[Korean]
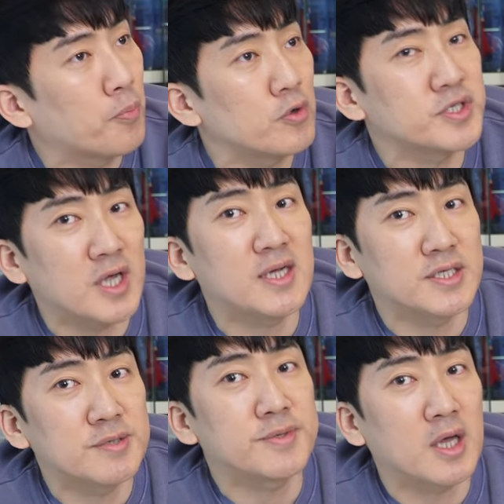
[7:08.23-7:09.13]
포스가
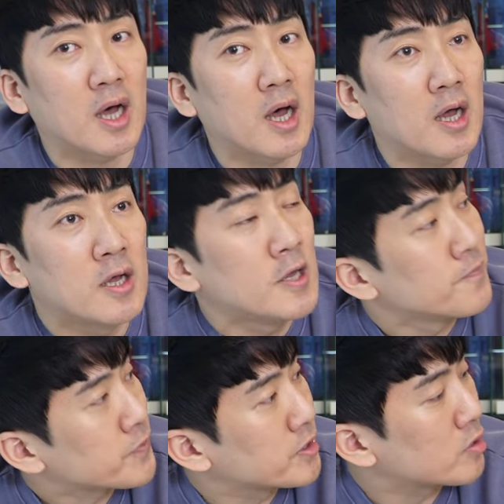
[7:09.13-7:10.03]
있습니다.
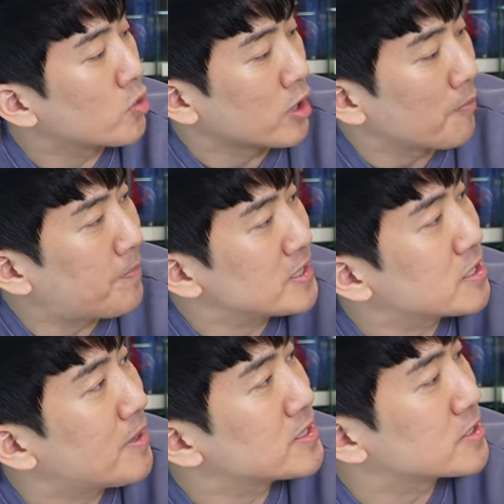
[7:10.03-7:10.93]
그리고
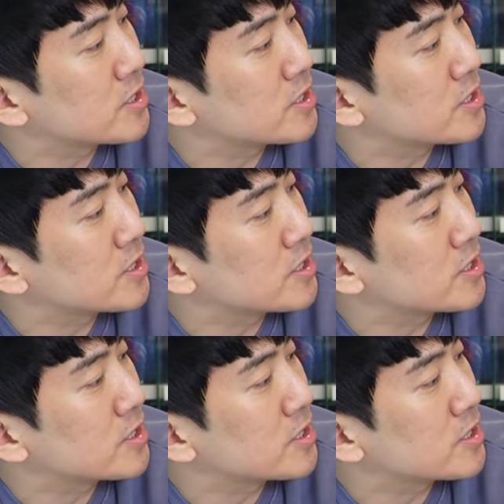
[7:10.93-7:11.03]
옆에서 봤을